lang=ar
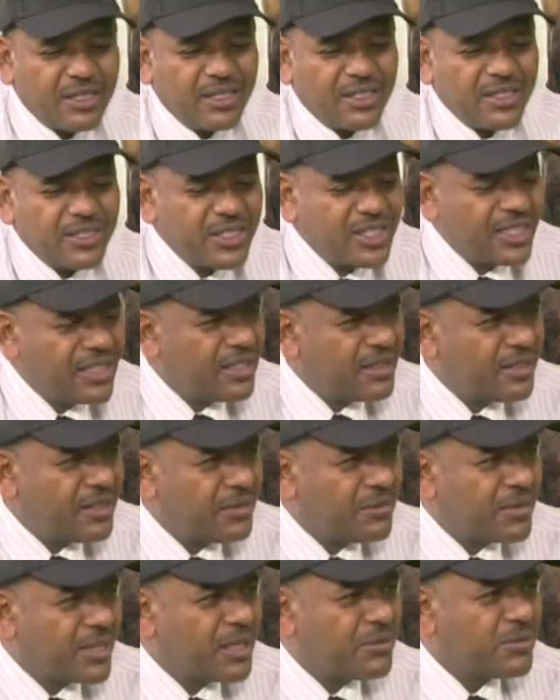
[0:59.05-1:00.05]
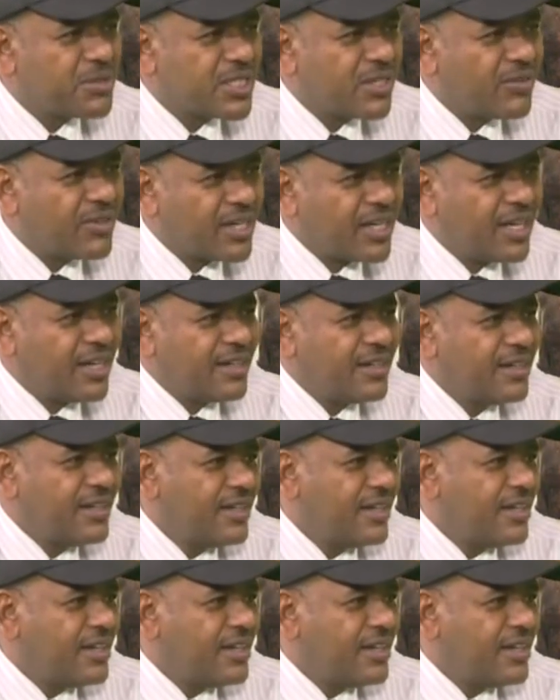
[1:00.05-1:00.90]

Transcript: النيجيري ابراهيم مصطفى كان